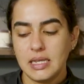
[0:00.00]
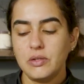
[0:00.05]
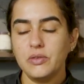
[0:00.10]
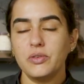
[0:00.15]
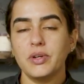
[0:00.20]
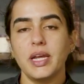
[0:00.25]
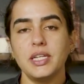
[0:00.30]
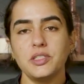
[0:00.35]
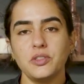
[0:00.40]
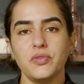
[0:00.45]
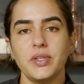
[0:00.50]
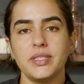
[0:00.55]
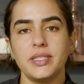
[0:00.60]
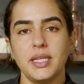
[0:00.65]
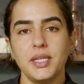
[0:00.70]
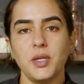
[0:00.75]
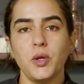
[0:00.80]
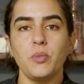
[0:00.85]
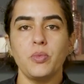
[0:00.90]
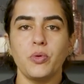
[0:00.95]
et le reste on va
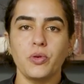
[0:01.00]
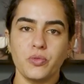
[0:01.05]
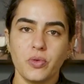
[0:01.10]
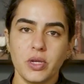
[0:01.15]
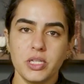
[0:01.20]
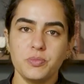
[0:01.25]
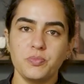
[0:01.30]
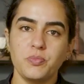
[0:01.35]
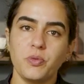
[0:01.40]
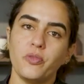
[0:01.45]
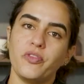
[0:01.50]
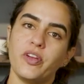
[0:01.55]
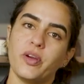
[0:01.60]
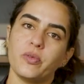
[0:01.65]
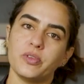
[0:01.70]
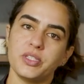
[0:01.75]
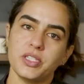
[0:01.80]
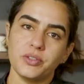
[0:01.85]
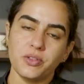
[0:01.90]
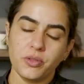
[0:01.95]
tailler en brunoise pour faire
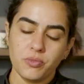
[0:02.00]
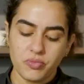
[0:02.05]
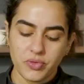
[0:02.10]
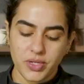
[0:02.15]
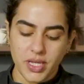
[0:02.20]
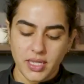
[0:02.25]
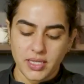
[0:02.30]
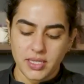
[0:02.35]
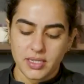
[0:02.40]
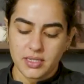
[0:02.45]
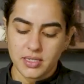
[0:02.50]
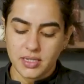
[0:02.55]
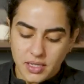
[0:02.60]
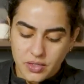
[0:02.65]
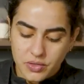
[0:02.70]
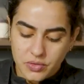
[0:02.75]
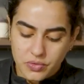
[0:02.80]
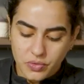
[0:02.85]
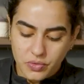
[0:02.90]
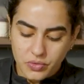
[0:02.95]
roussir notre boucané.
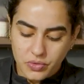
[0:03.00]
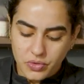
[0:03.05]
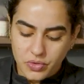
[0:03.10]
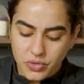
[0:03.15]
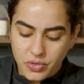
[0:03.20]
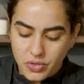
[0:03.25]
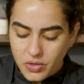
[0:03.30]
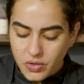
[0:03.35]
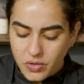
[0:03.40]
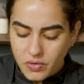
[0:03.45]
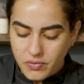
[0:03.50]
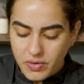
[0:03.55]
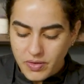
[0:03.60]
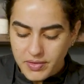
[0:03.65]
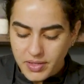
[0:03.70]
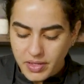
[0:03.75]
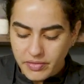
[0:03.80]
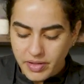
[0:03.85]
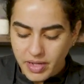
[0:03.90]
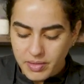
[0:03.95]
Donc on va
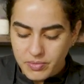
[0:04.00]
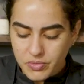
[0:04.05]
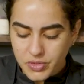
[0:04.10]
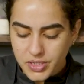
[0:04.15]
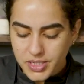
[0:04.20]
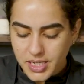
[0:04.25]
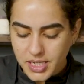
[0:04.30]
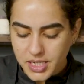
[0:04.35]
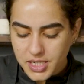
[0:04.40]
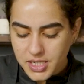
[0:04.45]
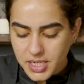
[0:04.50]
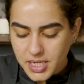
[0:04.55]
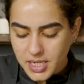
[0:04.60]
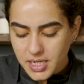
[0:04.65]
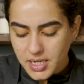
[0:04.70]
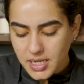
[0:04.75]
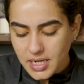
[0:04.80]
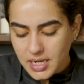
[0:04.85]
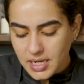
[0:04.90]
venir vraiment chercher